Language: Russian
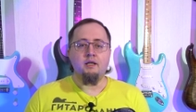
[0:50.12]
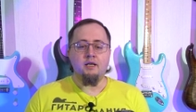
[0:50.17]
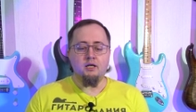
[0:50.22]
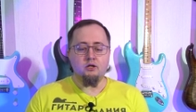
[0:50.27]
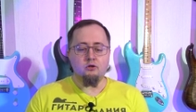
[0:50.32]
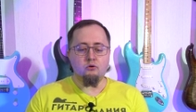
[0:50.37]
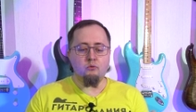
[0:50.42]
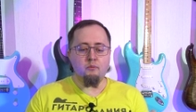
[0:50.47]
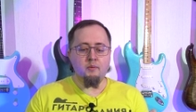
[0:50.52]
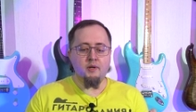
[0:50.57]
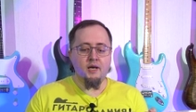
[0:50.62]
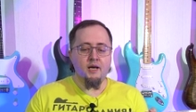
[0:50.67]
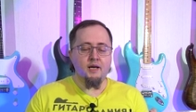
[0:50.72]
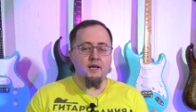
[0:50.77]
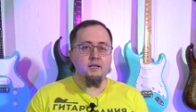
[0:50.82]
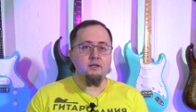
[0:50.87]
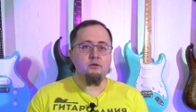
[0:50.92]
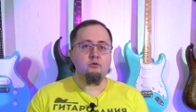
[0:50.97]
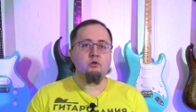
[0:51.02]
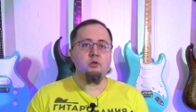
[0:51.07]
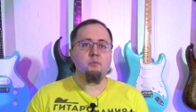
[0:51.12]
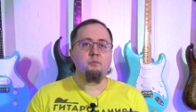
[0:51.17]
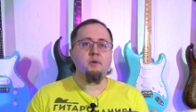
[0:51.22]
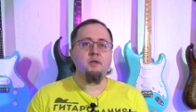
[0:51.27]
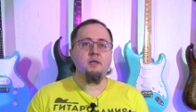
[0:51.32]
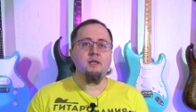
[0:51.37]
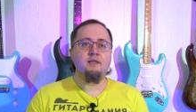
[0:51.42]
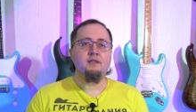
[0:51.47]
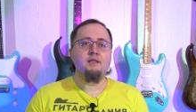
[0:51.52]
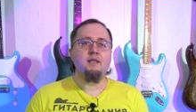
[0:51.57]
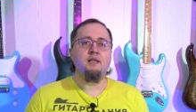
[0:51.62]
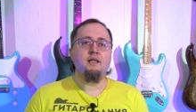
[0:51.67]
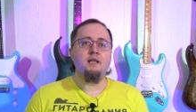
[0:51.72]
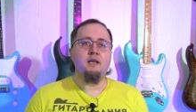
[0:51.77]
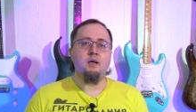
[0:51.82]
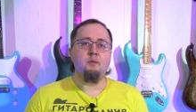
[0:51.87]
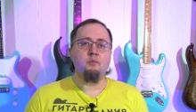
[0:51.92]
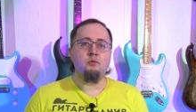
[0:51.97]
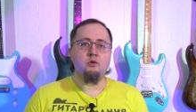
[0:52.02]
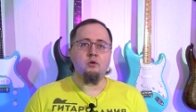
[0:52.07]
Также у меня есть уже полноценный
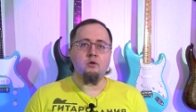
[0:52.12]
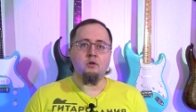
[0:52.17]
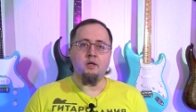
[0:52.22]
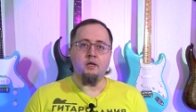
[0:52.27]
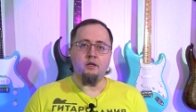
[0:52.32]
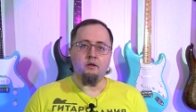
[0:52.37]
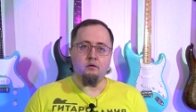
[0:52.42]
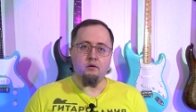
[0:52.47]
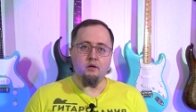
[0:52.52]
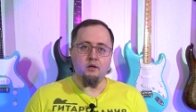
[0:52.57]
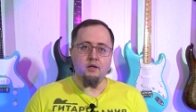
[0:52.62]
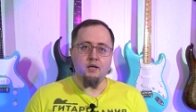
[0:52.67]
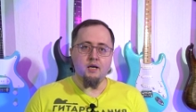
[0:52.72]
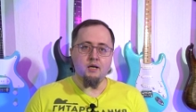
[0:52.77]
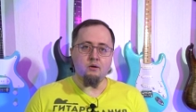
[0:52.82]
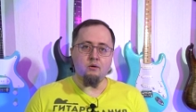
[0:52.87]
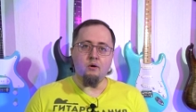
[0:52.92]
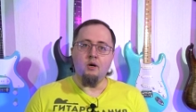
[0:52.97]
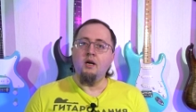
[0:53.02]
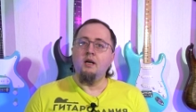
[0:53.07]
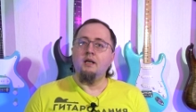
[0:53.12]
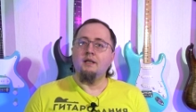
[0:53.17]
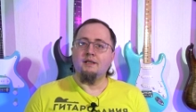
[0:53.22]
обзор на эту гитару.